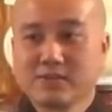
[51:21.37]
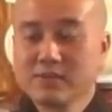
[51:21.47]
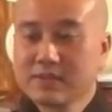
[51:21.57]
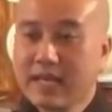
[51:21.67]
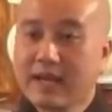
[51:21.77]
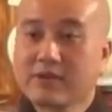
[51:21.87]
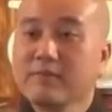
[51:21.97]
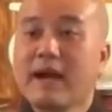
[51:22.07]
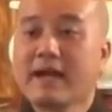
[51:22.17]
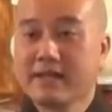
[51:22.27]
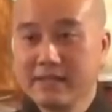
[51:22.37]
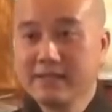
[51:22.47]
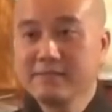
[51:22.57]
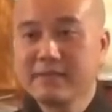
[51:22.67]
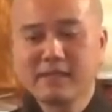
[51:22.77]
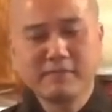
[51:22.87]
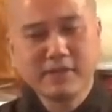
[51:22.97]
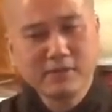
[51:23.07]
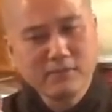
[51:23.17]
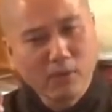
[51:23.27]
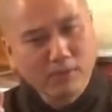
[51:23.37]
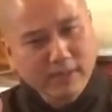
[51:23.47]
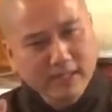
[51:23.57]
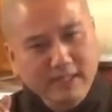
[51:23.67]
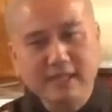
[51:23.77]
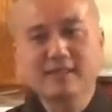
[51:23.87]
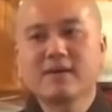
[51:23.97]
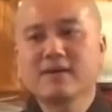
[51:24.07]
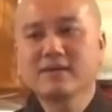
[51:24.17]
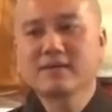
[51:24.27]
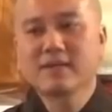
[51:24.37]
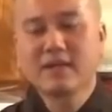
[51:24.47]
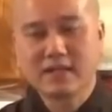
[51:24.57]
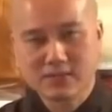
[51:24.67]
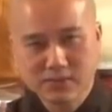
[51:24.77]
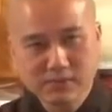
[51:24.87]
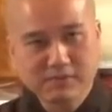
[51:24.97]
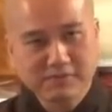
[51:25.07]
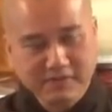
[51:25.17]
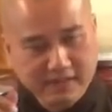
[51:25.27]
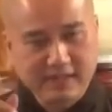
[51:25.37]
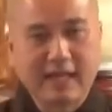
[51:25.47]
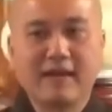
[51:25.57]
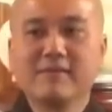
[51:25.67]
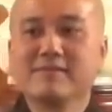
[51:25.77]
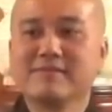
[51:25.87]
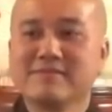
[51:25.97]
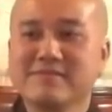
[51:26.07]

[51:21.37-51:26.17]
Xuất gia có ba nghĩa, mà giờ mình nói một cái nghĩa thôi, đó là xuất phiền não.